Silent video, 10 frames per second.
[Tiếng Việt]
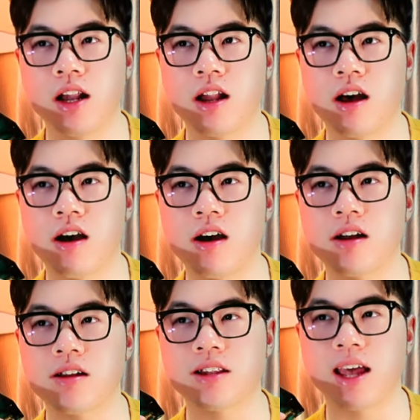
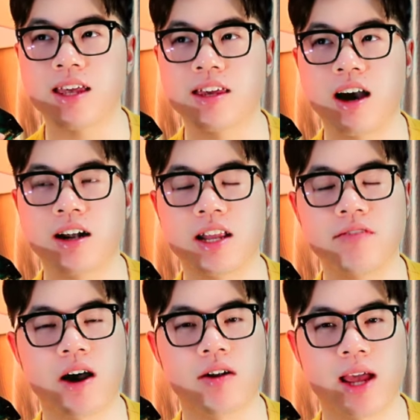nó đang dần đi
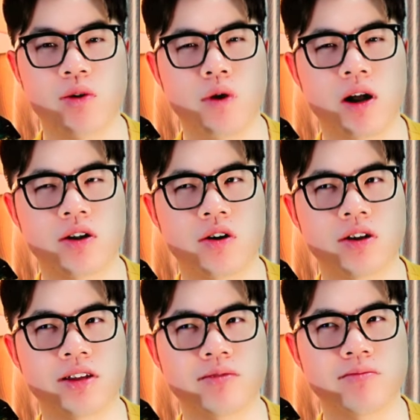vào lãng quên
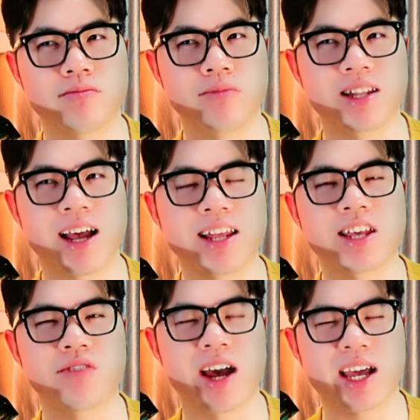rồi. Mình thấy là
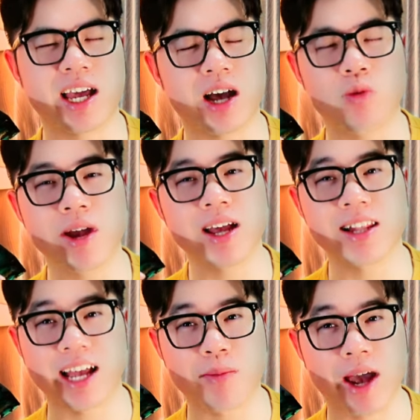như vậy, không biết là
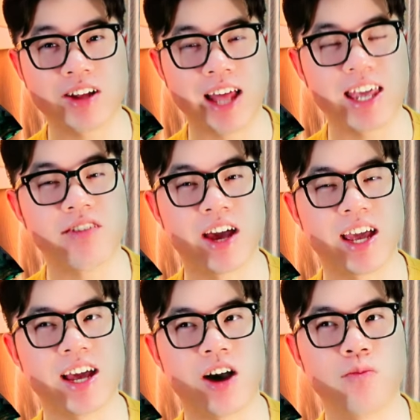các bạn có thấy như vậy
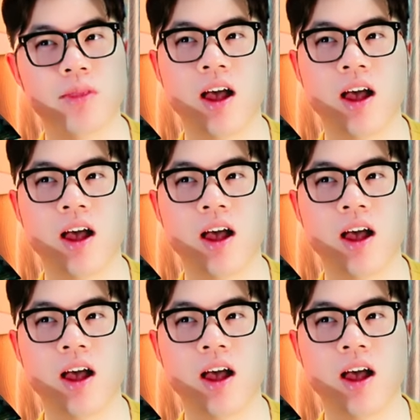hay không.